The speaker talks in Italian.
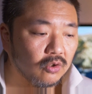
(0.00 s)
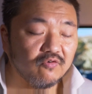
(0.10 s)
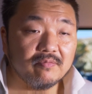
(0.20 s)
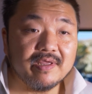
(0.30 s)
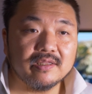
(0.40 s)

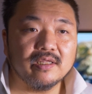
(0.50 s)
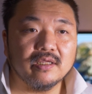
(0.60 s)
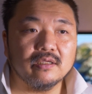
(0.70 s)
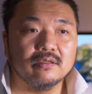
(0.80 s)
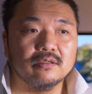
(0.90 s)

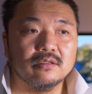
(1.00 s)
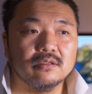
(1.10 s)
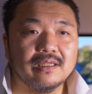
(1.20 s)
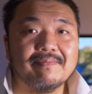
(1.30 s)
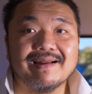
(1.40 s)
Ovviamente
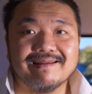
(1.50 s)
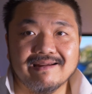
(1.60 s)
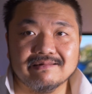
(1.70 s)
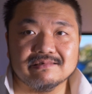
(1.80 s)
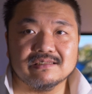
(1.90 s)
eh, la
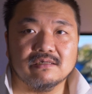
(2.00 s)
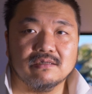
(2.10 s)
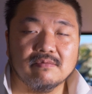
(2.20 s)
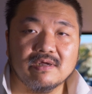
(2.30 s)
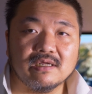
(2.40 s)
mancanza,
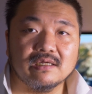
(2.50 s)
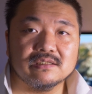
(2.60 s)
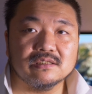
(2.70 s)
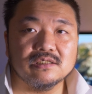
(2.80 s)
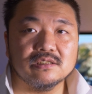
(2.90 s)
la
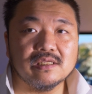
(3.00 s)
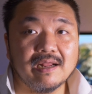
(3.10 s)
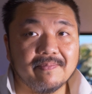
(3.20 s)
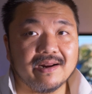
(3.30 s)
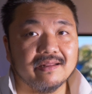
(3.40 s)
mancanza di,
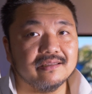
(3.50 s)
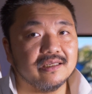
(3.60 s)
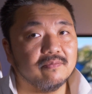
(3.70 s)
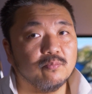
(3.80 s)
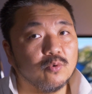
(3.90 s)
della
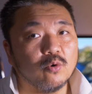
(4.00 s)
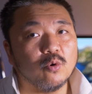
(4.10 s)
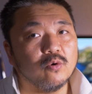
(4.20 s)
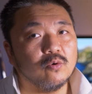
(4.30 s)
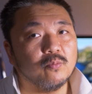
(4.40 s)
pratica
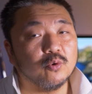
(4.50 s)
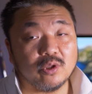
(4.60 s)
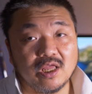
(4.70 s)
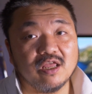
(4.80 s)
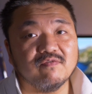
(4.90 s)
può,
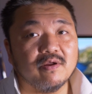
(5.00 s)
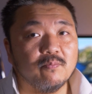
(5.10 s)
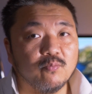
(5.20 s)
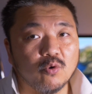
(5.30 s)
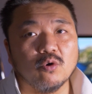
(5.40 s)
poteva e
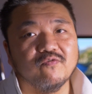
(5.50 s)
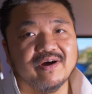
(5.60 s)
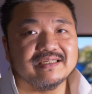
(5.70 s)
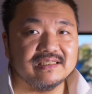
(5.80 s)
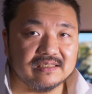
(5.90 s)
può
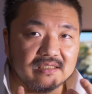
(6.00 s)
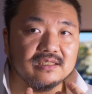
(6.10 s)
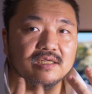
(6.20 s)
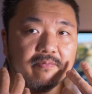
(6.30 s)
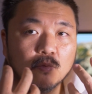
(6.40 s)
farsi
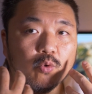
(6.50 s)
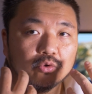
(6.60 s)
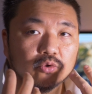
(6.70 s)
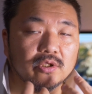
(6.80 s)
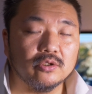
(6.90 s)
sentire
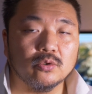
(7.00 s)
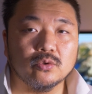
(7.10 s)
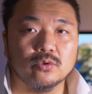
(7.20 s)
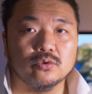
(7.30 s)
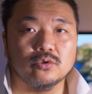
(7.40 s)
molto
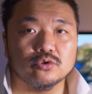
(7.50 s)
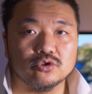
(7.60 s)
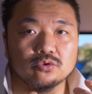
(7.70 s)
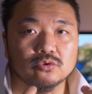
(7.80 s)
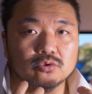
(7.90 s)
dentro il
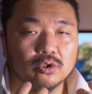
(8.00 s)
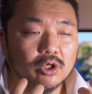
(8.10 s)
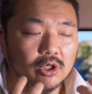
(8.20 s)
nostro,